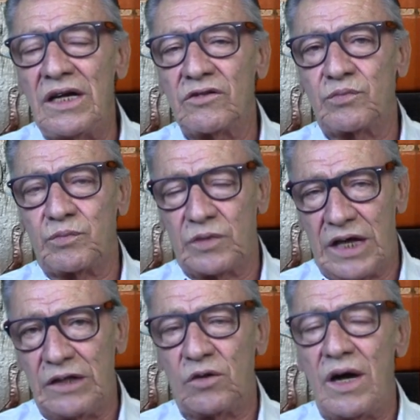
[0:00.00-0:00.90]
les
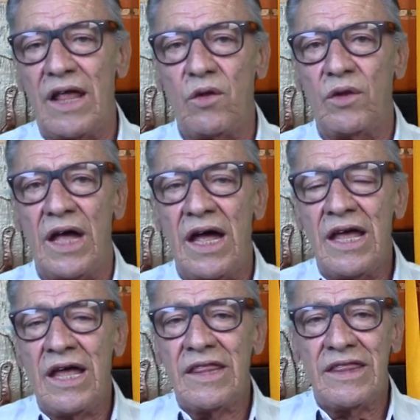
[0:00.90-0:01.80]
quito la duda
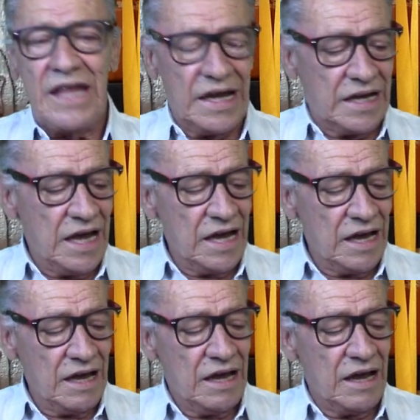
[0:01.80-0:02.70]
de que
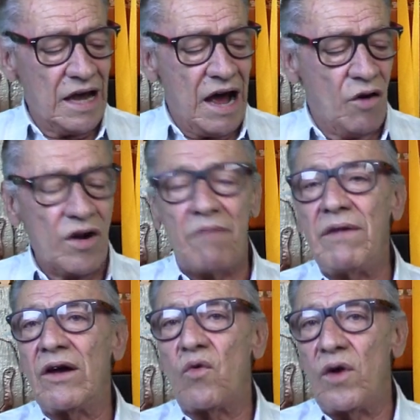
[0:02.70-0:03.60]
eh, ahora
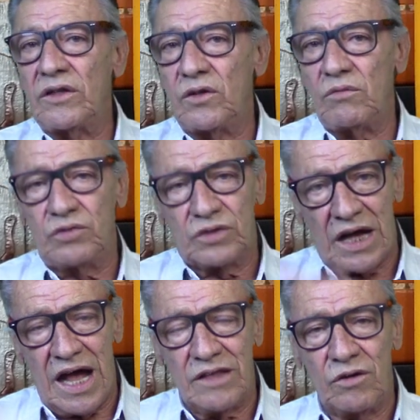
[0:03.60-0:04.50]
me encuentro
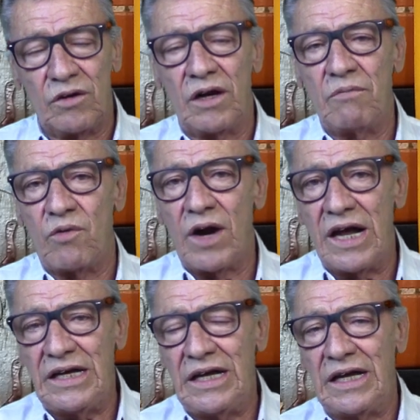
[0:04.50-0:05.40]
buscándole por
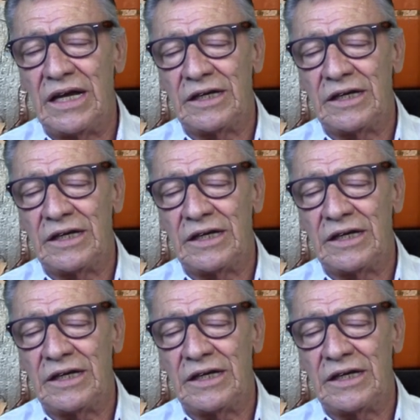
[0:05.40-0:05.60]
ahí,